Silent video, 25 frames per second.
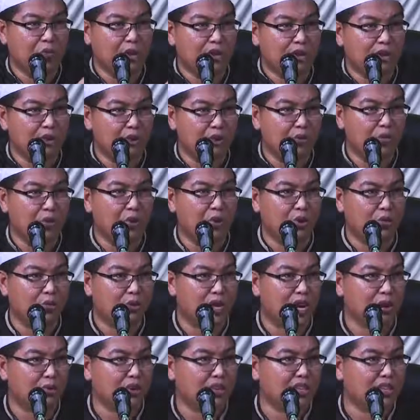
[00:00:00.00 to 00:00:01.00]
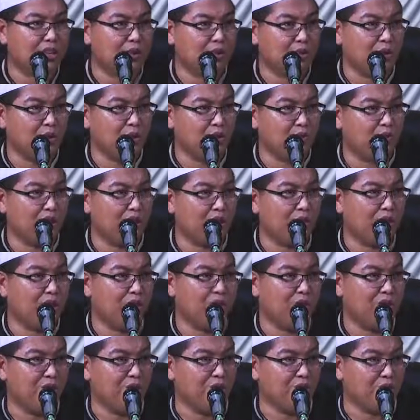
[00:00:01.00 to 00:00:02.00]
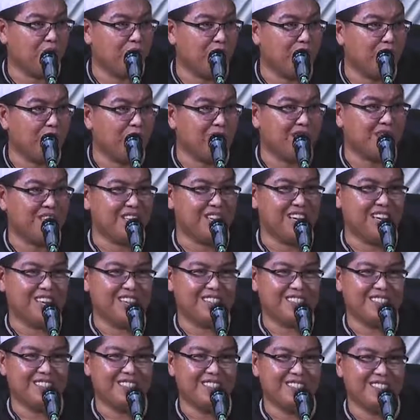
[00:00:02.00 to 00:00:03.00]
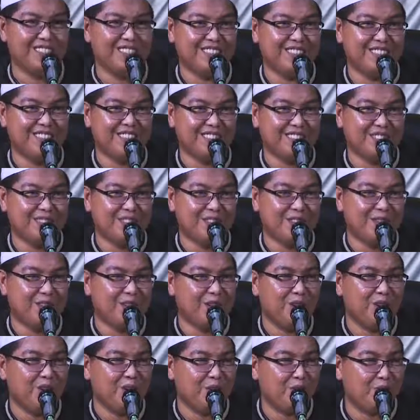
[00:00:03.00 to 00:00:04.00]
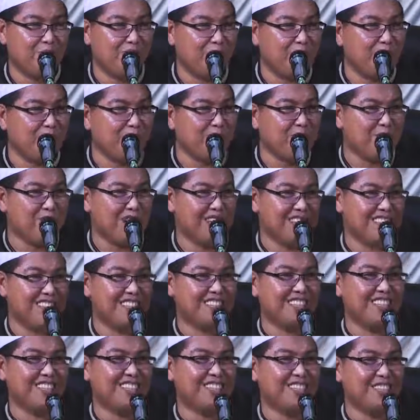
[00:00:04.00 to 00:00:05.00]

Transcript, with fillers: grup ini, grup grup dakwah satu, grup dakwah dua, grup dakwah tiga, grup dakwah empat,